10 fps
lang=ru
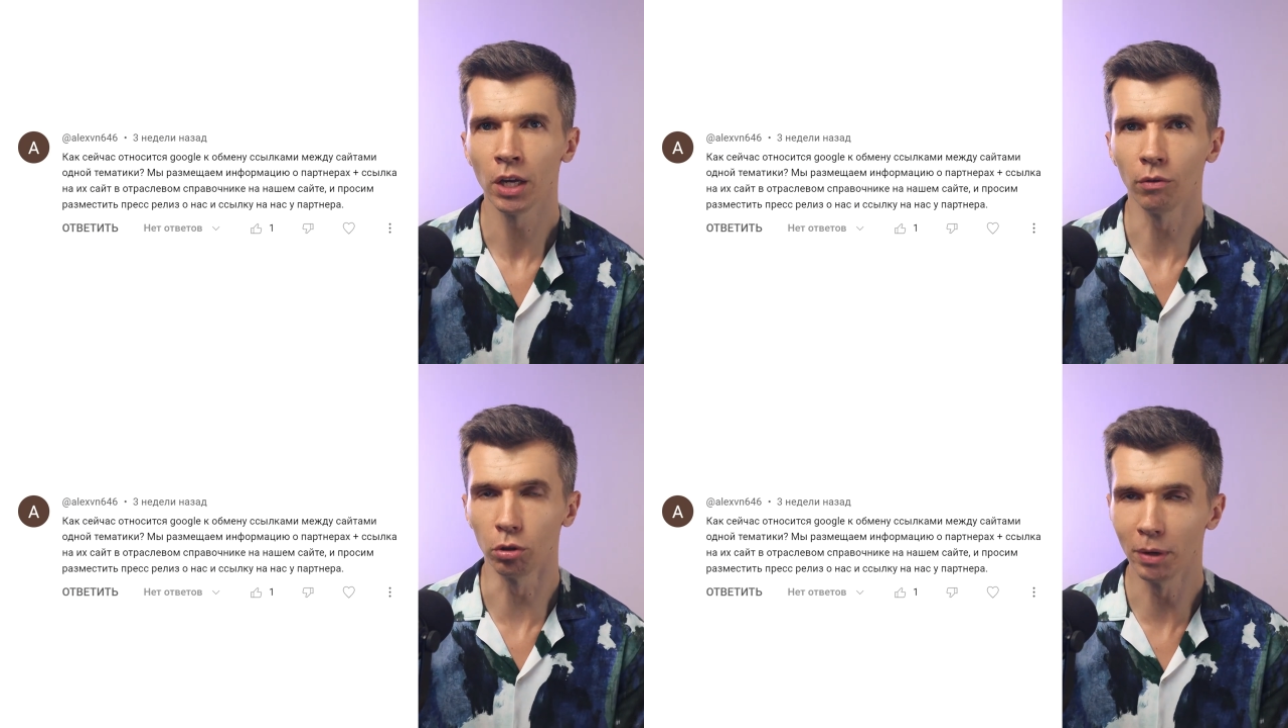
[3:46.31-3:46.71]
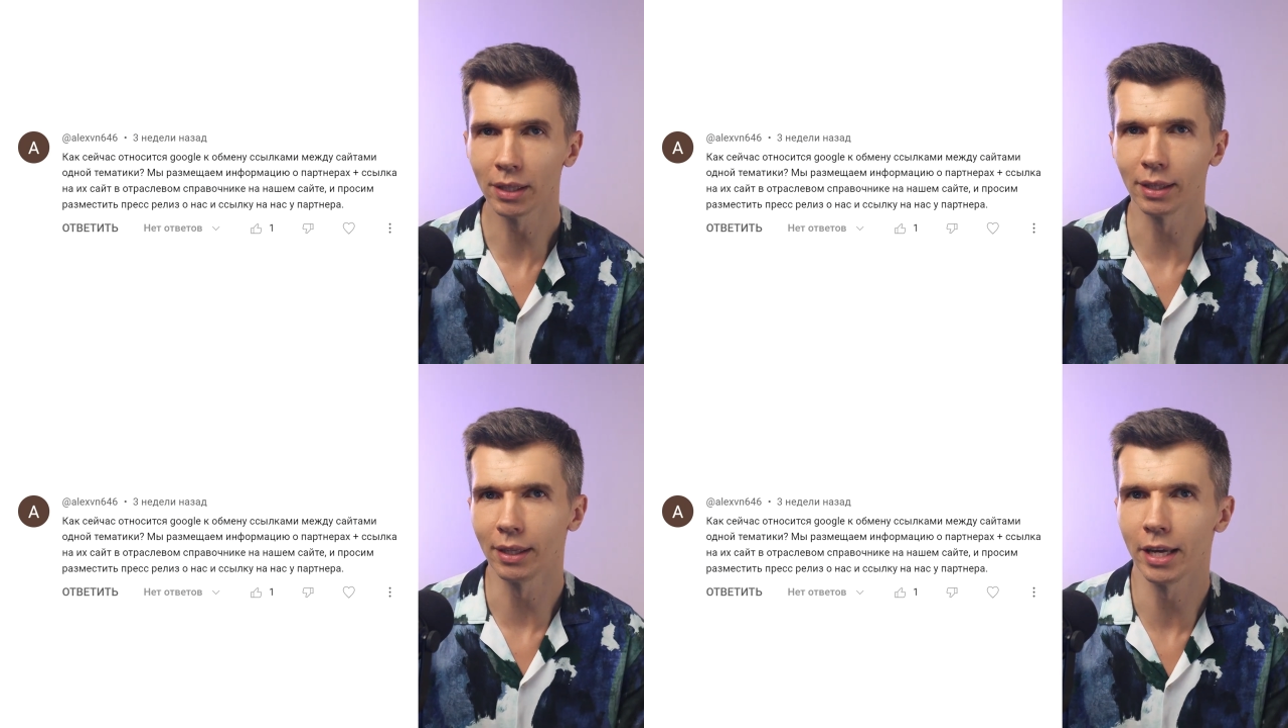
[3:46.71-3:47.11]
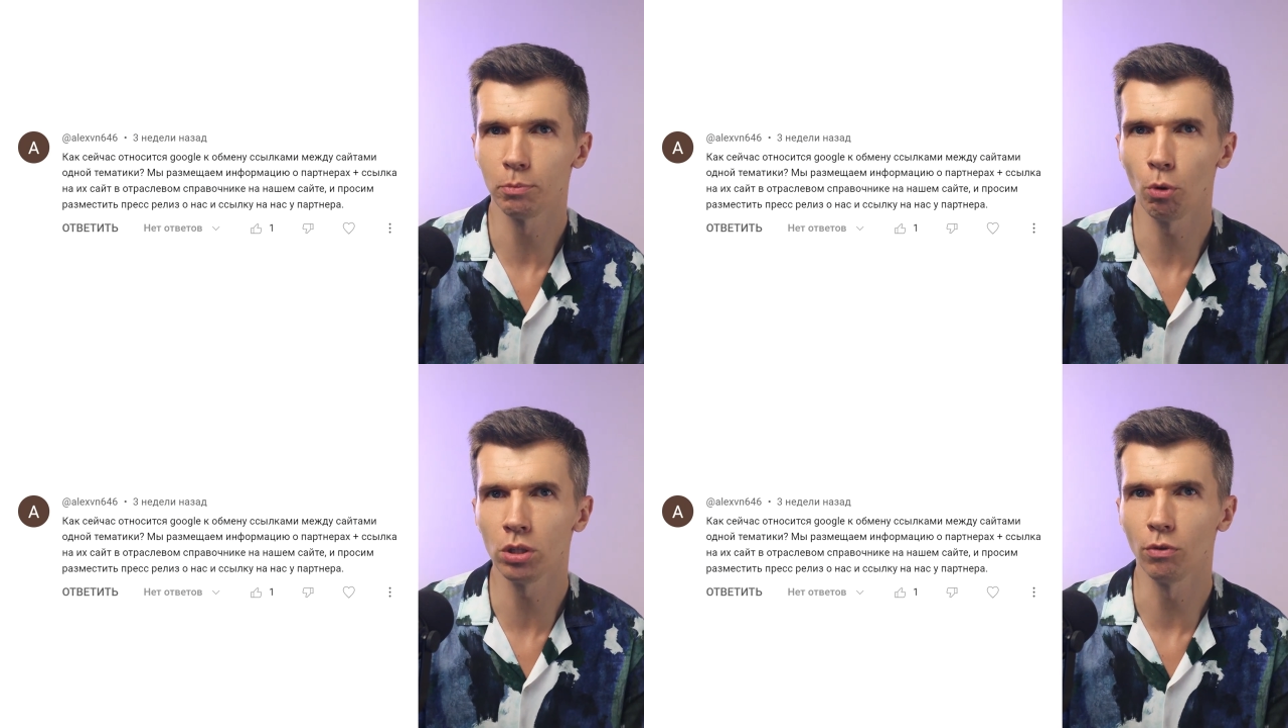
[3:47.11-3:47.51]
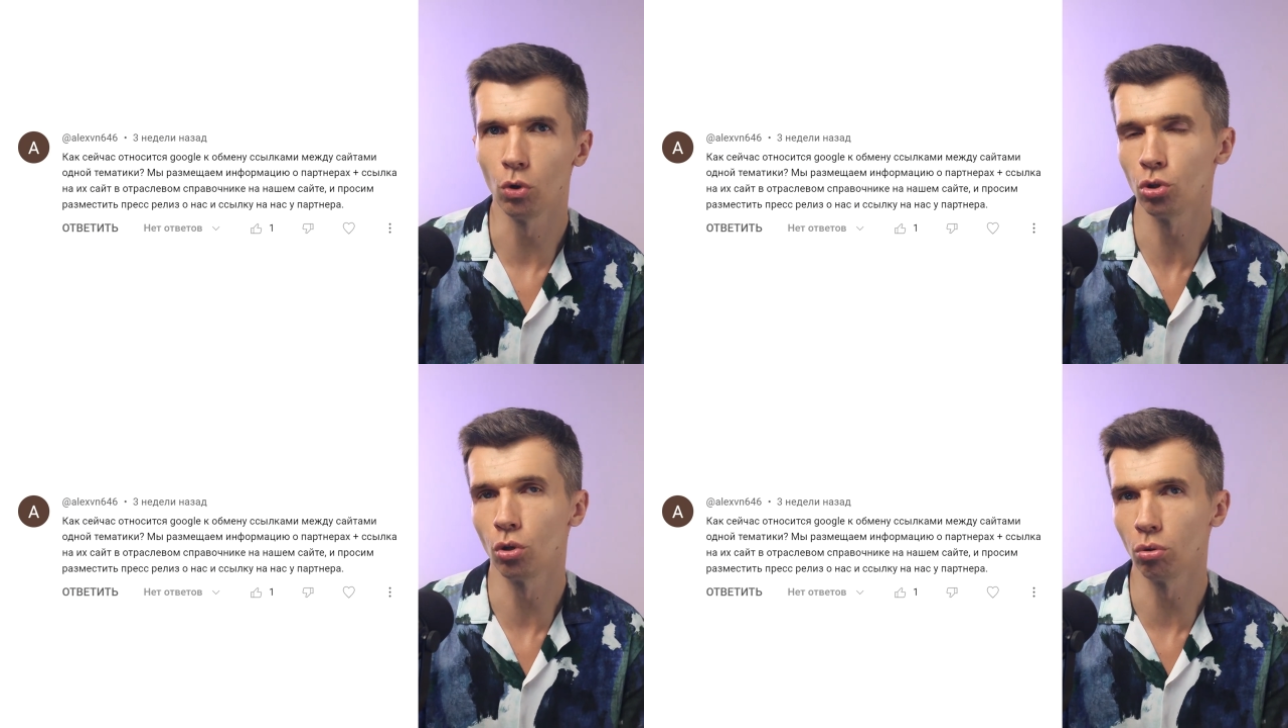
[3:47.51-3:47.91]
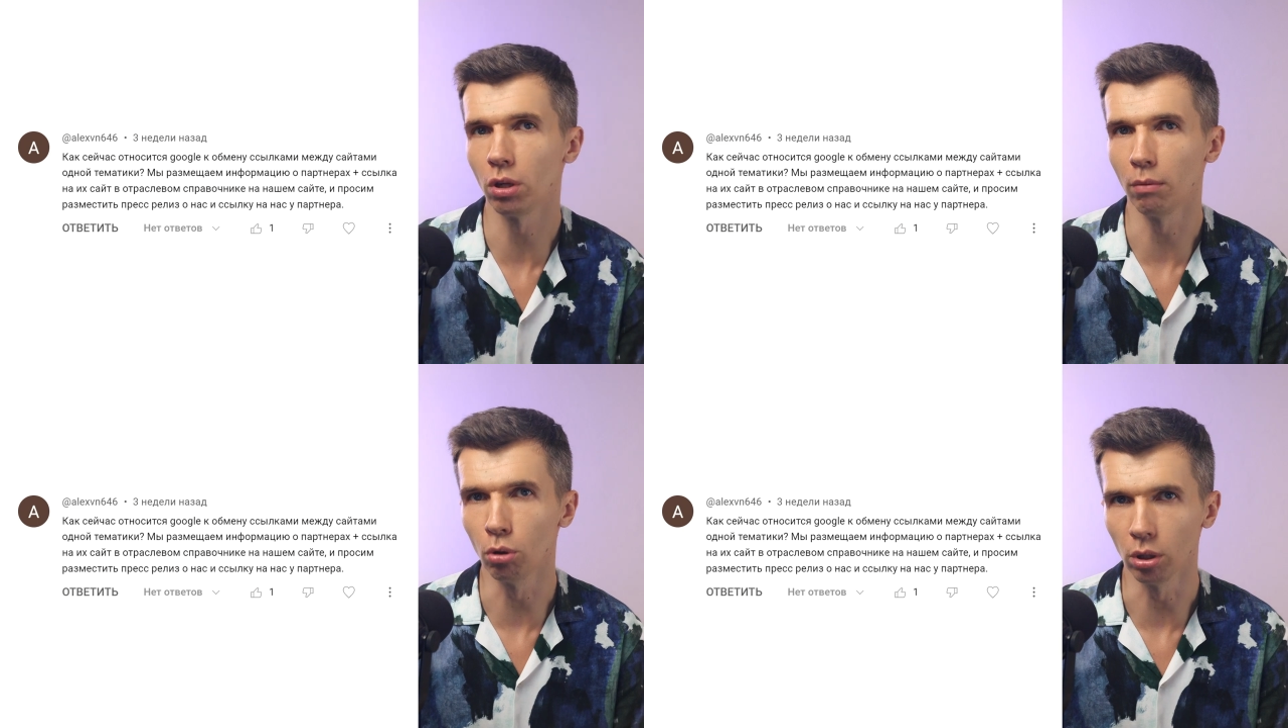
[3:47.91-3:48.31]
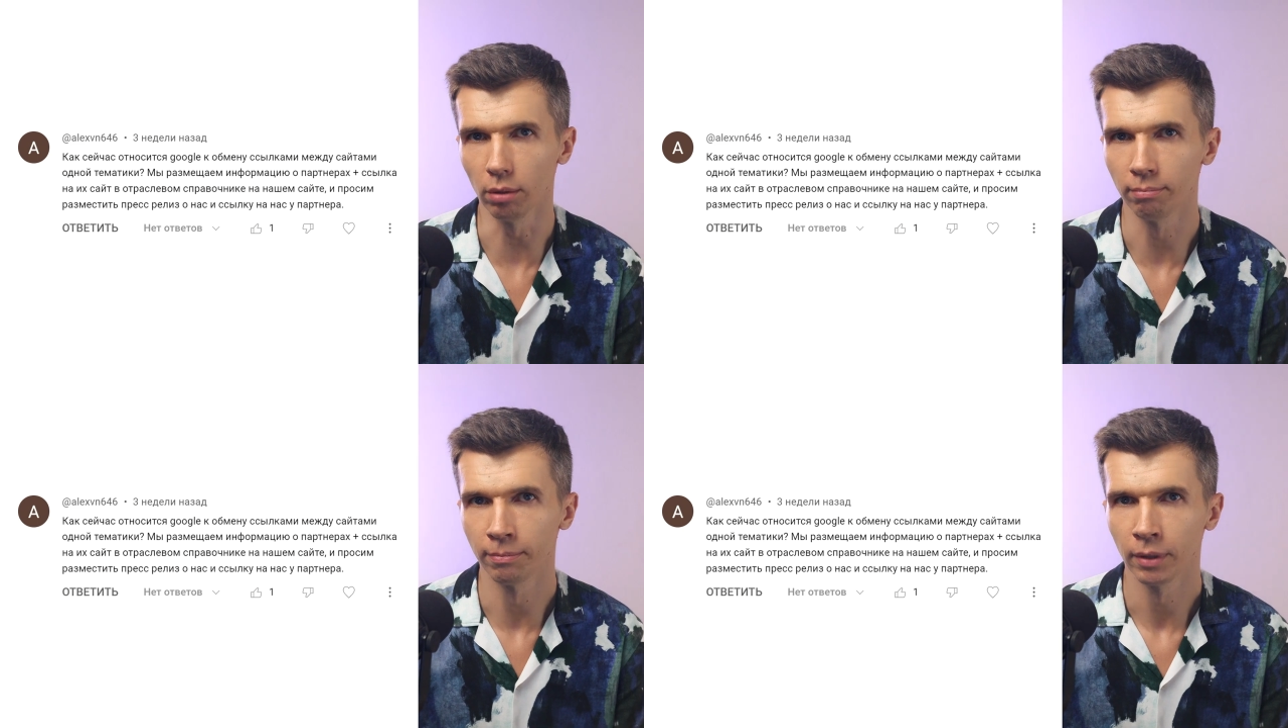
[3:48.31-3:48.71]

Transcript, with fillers: Вот мы это тогда использовали, очень круто работало.